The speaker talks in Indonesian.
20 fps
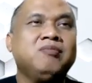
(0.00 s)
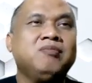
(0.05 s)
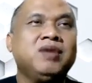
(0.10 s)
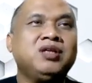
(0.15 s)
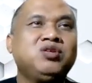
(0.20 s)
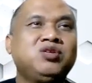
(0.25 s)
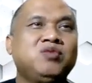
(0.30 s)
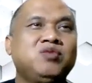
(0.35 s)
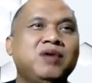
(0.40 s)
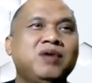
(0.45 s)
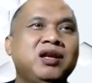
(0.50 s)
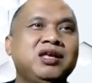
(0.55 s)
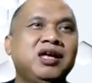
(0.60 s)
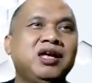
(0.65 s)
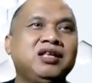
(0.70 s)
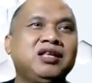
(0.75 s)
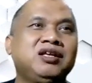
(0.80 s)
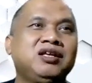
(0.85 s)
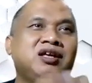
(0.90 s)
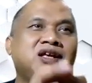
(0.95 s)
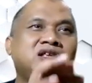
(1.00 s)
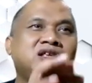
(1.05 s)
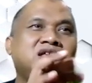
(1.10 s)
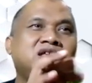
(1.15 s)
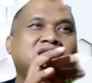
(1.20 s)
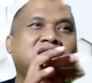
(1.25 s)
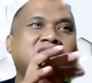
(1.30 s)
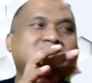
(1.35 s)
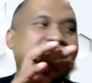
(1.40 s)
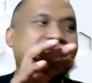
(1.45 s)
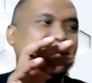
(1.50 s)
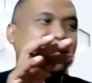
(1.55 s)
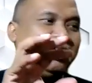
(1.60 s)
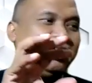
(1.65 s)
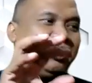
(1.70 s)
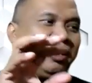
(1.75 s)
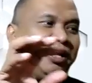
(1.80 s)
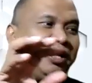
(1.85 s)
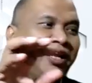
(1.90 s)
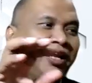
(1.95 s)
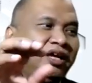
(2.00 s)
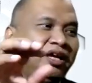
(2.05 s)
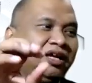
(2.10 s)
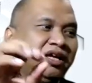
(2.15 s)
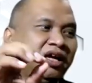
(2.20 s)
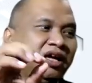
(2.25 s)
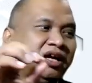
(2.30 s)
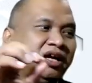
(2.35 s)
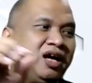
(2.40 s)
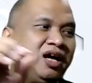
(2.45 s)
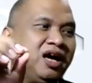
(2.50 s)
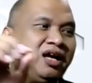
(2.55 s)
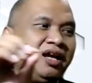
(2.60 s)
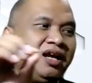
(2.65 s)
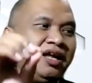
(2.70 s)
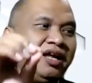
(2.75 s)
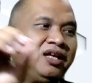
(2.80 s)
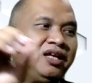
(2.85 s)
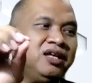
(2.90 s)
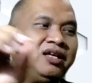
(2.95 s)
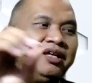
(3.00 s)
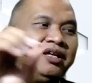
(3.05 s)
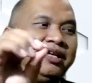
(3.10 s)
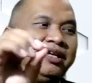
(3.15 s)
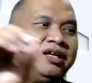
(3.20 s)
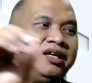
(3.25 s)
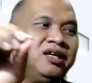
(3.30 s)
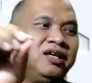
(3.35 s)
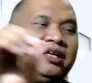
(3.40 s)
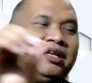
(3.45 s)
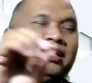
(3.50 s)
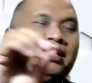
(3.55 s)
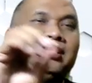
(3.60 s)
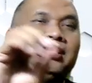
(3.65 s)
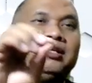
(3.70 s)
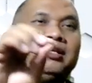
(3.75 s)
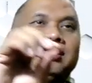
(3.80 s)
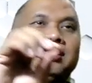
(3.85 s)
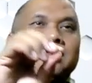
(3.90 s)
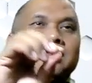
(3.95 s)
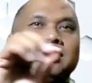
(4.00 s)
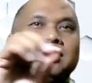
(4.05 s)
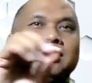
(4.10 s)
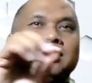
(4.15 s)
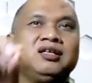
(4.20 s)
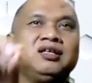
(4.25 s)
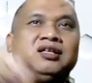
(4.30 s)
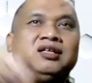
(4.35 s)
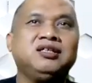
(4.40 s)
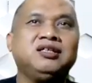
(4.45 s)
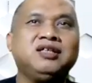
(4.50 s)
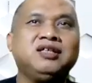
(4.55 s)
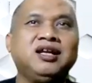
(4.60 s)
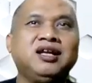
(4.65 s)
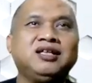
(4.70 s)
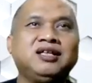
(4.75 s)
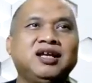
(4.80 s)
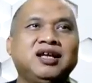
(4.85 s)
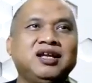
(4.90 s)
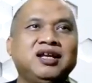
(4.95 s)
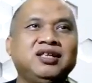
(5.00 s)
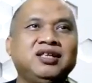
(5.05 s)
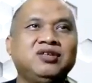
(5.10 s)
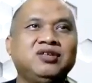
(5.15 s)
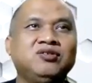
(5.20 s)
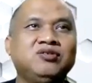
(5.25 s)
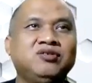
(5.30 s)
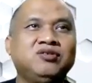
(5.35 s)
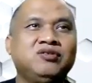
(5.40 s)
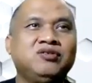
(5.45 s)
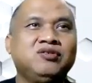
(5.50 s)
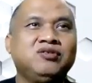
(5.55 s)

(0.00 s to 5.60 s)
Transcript: Mas coba lihat digeserkan lagi yang ke arah eh, sana-sana eh, itu.